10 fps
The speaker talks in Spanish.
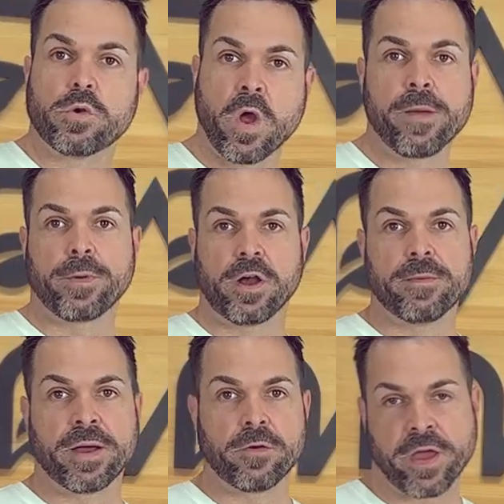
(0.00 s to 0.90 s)
no hay
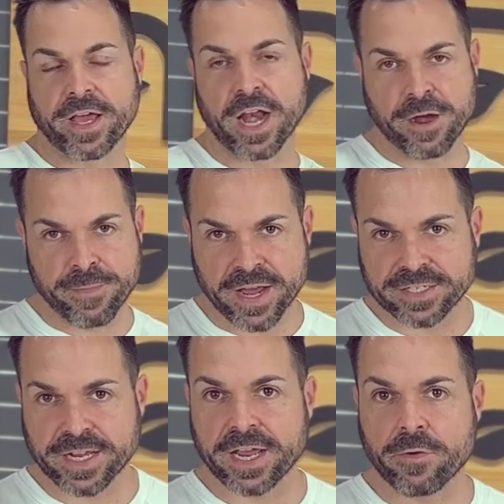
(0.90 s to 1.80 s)
problema, no hay que
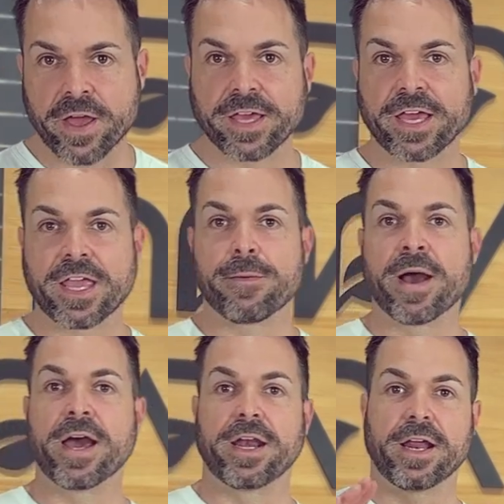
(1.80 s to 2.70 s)
alarmarse, no hay que
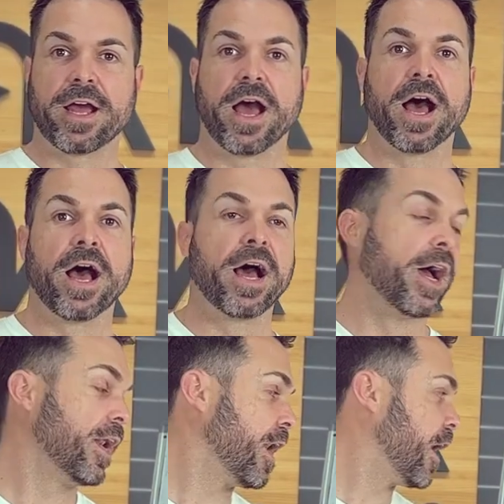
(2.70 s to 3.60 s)
llamar
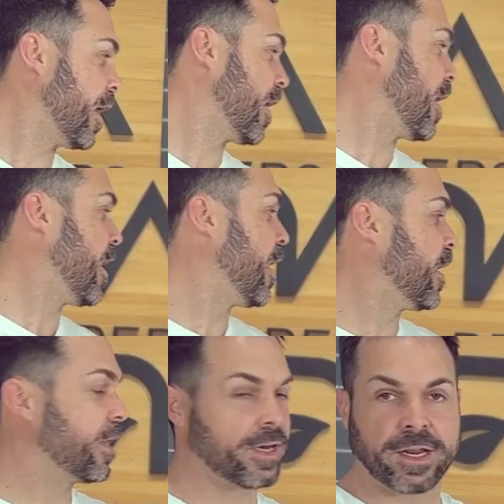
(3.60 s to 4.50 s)

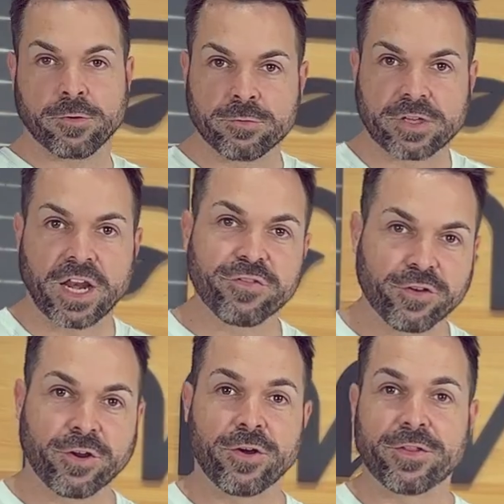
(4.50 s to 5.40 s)
a, ningún
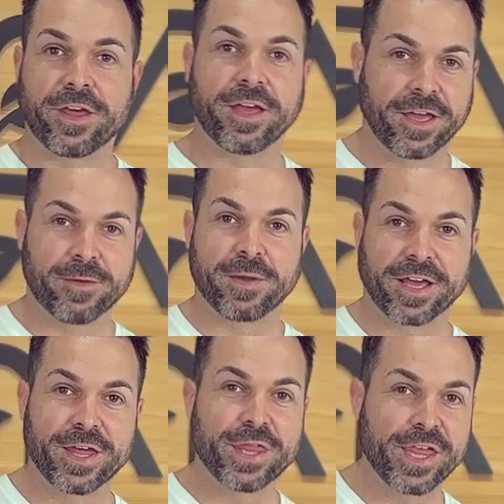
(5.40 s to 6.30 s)
teléfono de
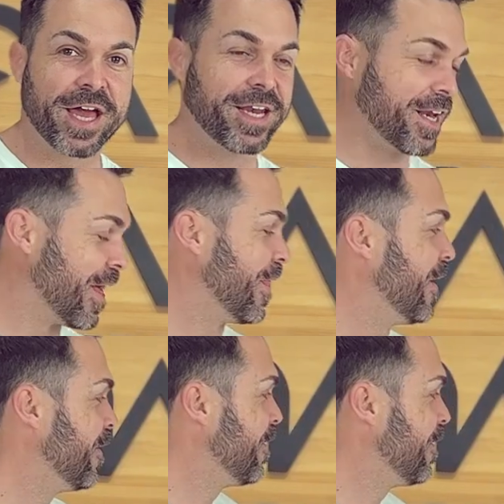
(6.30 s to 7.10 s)
emergencia ni nada.